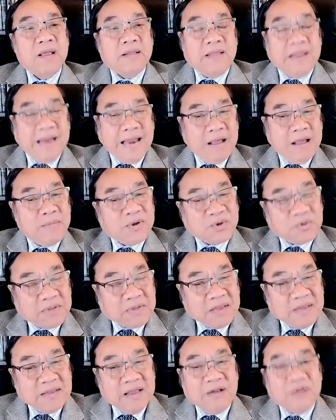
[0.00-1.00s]
thì nếu mà chúng ta
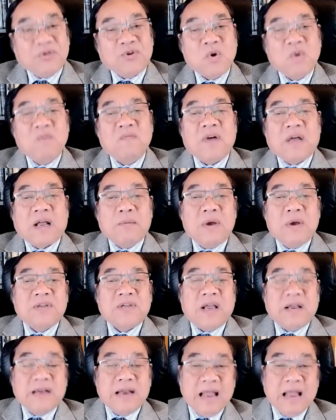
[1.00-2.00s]
nhìn chung vào cái bức
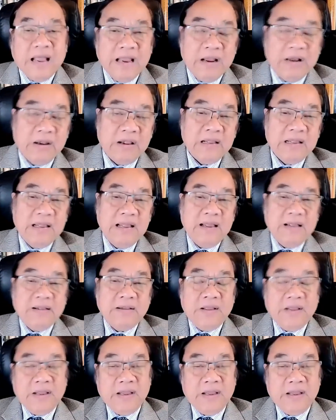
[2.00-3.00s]
tranh này đó
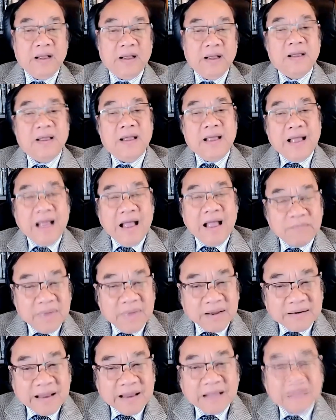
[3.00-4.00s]
thì à, anh
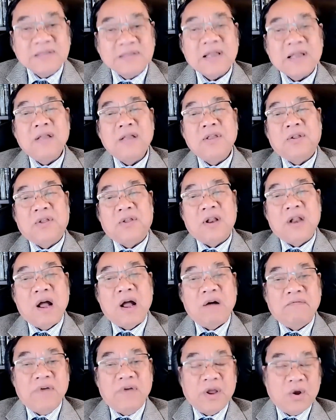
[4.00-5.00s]
Bình đánh giá như thế
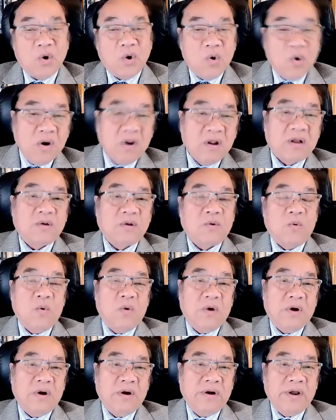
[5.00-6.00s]
nào về cái nỗ lực
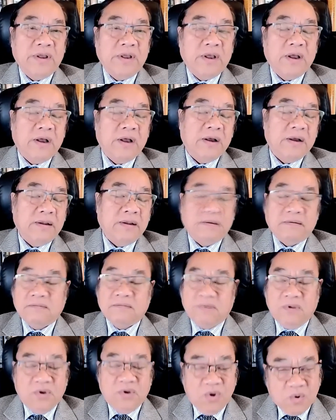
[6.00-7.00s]
của người à,
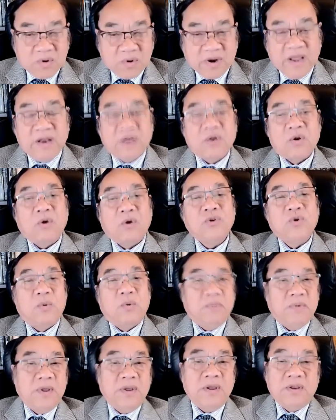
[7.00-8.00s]
Ukraine nói chung
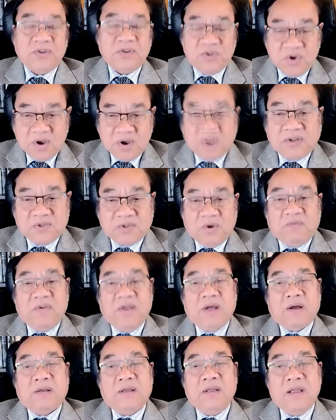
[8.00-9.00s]
trước cái sự
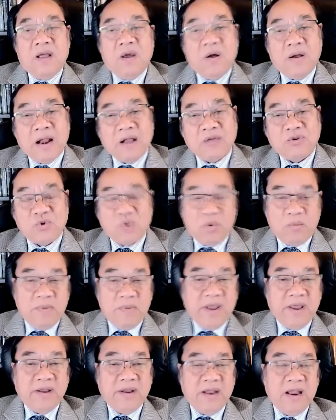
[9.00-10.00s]
việc họ đang chuẩn
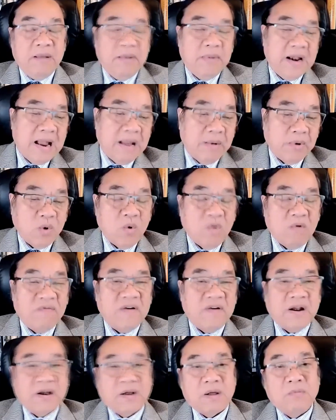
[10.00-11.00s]
bị để mà làm một cuộc
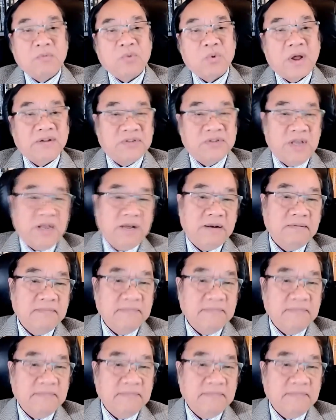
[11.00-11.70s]
phản công toàn diện?